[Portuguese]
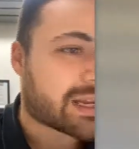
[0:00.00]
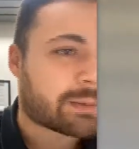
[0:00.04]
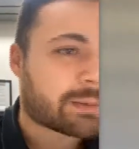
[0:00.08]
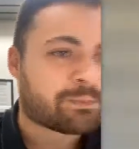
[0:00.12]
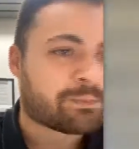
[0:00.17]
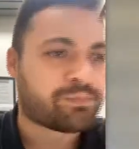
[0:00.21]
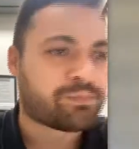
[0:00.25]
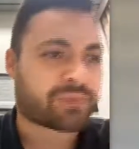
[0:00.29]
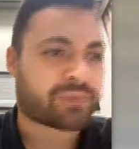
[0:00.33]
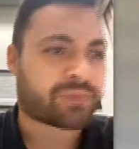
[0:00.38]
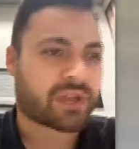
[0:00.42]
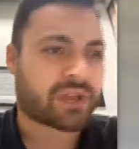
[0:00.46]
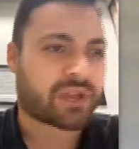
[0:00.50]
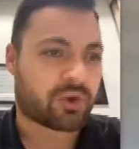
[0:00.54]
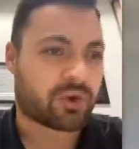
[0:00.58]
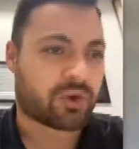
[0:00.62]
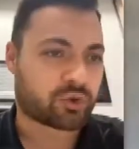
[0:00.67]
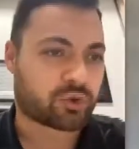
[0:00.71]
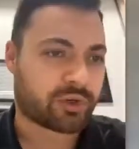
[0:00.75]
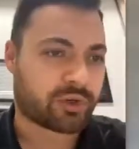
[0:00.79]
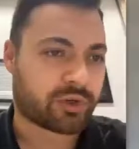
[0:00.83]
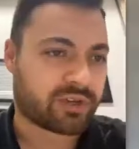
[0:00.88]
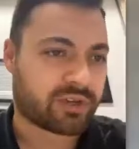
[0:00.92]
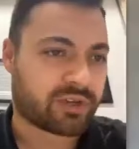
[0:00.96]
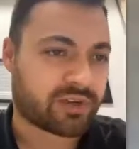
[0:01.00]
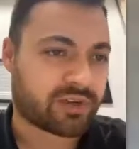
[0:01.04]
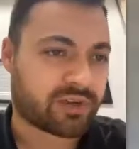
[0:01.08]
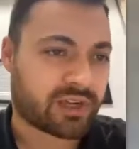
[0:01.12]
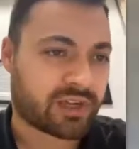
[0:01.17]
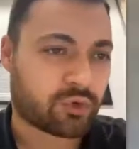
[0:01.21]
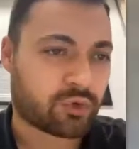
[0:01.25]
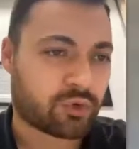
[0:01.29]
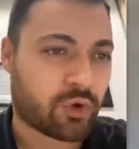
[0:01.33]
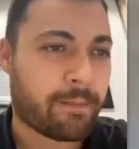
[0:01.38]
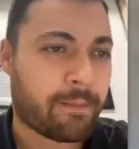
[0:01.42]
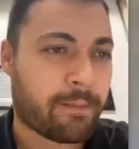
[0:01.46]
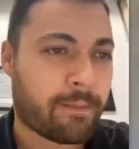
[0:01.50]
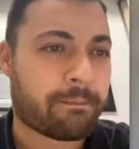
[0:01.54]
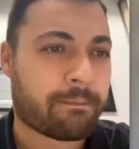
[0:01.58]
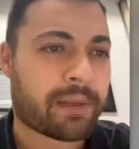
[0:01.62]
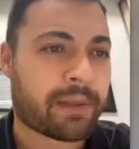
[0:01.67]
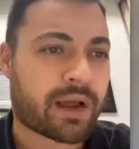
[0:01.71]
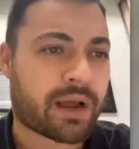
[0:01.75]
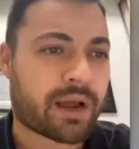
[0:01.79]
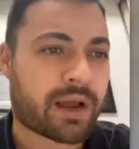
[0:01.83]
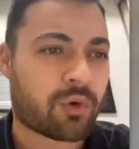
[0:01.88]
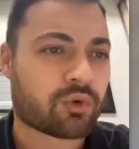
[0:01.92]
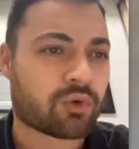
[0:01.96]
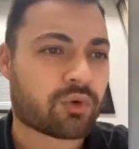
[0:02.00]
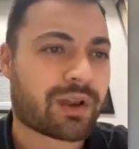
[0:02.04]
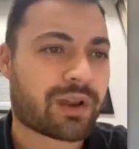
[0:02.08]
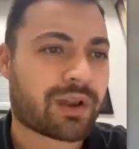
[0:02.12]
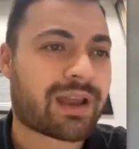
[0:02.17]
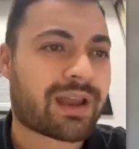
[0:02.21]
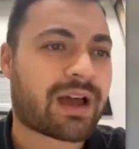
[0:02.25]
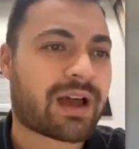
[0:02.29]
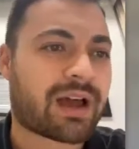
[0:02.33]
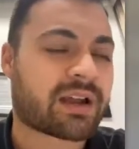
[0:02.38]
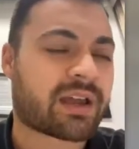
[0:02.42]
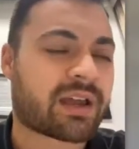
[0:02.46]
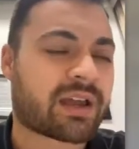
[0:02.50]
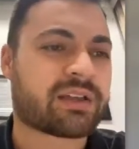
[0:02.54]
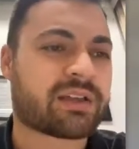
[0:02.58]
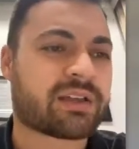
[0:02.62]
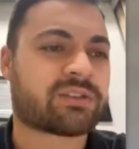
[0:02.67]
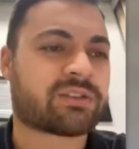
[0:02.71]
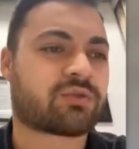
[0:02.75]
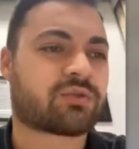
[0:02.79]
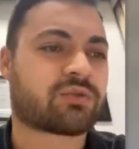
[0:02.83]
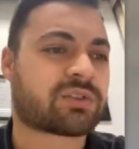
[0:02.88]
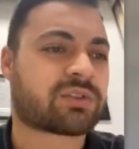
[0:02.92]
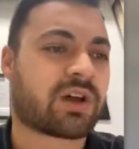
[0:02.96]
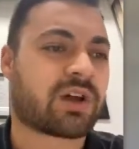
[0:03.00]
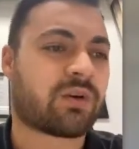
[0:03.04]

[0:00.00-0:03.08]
Autoria, vereador Braulio Lara. Em discussão?